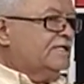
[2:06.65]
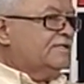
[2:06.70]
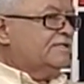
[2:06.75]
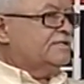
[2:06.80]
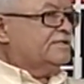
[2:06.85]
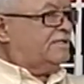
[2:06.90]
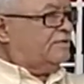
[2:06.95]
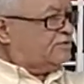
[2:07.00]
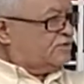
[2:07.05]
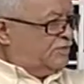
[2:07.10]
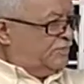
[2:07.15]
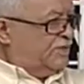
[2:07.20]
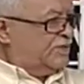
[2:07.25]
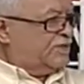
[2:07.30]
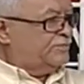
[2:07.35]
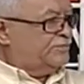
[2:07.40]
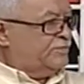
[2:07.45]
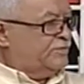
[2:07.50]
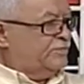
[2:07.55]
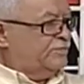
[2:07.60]
não
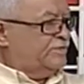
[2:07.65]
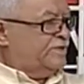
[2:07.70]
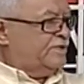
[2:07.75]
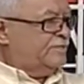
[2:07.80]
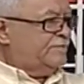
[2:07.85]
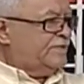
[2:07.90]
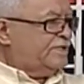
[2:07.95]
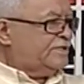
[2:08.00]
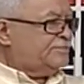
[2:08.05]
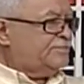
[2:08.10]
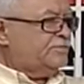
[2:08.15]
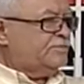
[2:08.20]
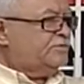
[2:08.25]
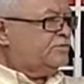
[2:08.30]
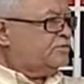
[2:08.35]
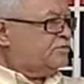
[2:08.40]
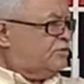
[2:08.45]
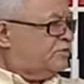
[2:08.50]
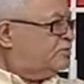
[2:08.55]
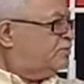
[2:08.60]
somente por mim, mas por
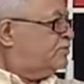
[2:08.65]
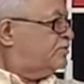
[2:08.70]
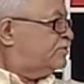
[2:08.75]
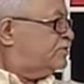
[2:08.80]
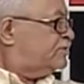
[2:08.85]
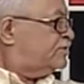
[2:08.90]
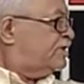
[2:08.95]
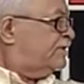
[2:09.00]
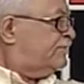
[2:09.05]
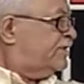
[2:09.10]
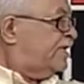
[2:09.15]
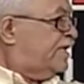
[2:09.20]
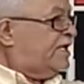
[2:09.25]
todo mundo da minha.